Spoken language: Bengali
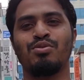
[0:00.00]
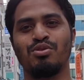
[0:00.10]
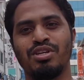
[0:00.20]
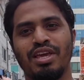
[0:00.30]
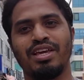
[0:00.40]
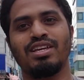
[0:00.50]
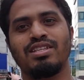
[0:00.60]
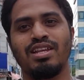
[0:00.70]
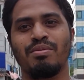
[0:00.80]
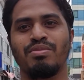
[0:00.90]
তো সেই
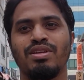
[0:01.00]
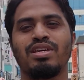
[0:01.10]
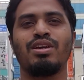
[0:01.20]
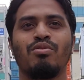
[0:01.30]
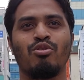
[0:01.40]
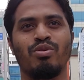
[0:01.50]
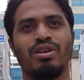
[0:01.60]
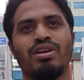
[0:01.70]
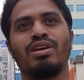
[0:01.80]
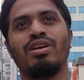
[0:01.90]
ক্ষেত্রে আপনি কি করবেন
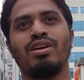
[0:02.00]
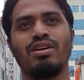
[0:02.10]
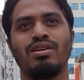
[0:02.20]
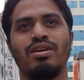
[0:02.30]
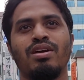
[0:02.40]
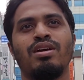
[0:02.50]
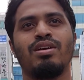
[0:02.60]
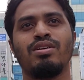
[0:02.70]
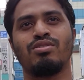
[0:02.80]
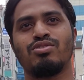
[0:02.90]
হ্যাঁ
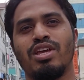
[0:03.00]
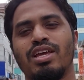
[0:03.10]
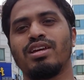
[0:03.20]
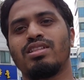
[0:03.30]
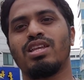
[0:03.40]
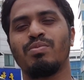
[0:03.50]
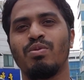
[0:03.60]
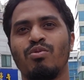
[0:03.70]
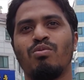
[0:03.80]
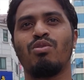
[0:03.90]
তো সেই ক্ষেত্রে আমি
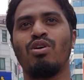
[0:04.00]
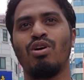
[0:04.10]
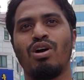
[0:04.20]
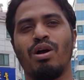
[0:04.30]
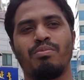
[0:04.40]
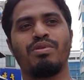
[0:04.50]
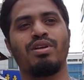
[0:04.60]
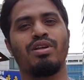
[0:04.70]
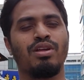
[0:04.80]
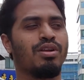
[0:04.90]
বলবো
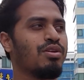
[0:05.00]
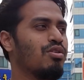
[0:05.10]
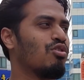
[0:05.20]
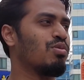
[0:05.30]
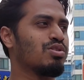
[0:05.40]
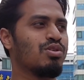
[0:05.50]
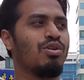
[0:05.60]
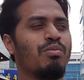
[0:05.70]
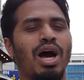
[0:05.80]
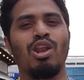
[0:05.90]
আপনার
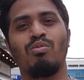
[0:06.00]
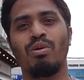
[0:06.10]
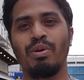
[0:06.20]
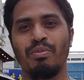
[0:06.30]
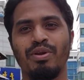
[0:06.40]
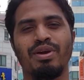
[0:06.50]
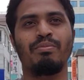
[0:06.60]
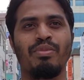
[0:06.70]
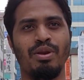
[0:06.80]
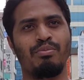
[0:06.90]
ডকুমেন্টসগুলো ভালোভাবে
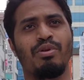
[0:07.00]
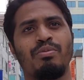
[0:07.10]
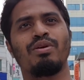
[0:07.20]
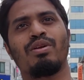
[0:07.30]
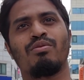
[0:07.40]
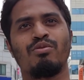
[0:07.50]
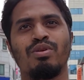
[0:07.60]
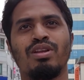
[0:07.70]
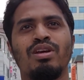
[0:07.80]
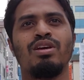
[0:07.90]
প্রিপেয়ার
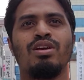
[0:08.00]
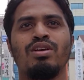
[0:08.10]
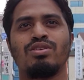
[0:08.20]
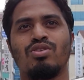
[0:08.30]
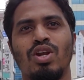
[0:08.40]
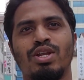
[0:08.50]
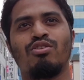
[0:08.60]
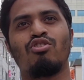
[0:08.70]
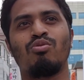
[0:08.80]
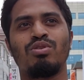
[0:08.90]
করবেন সলিড
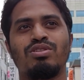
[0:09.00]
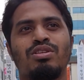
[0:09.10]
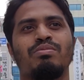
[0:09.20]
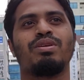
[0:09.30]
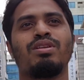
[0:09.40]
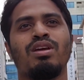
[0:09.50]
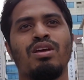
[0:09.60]
ডকুমেন্টস দিবেন